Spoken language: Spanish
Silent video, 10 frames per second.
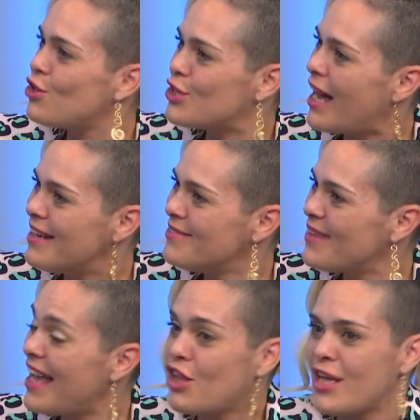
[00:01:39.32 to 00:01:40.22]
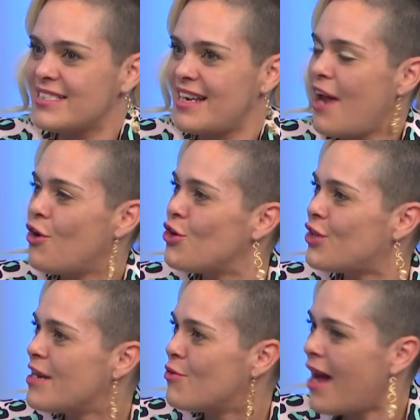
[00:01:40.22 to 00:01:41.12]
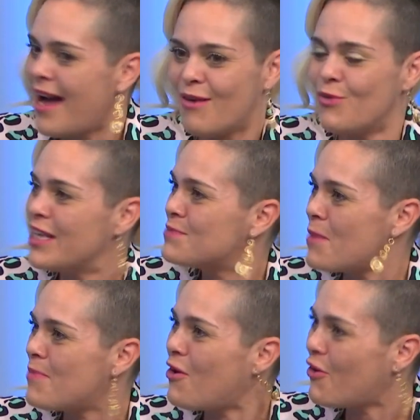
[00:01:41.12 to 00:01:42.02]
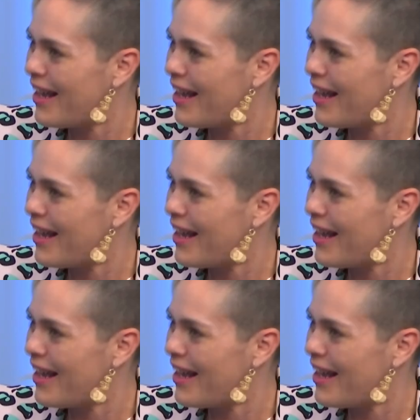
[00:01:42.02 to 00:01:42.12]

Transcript: Total. Entonces, claro, yo tenía un desparpajo